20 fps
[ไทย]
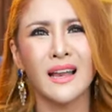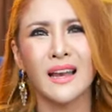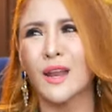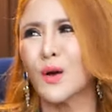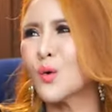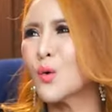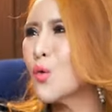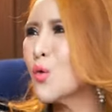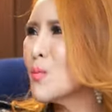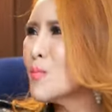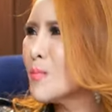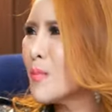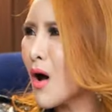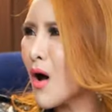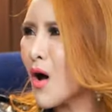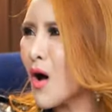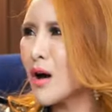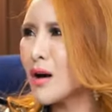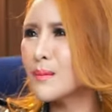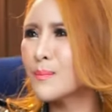แล้วครูม
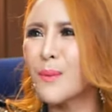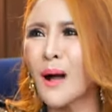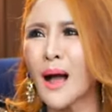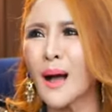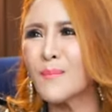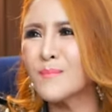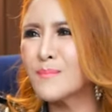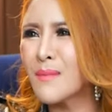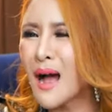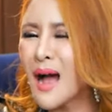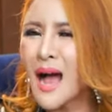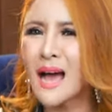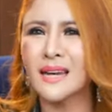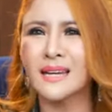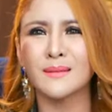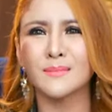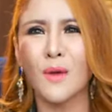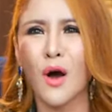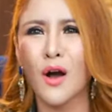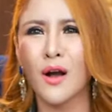องผ้าม่าน
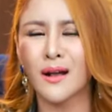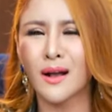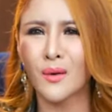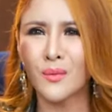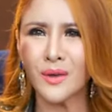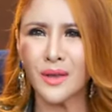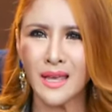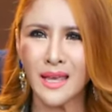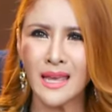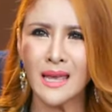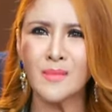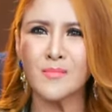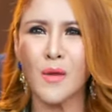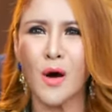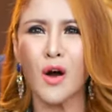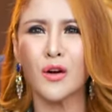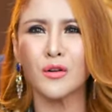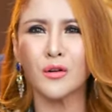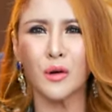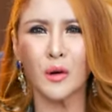มองเก้าอี้ม
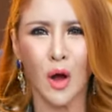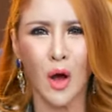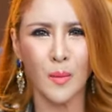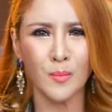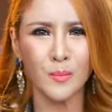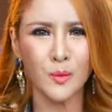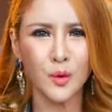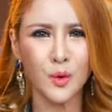องกรอบ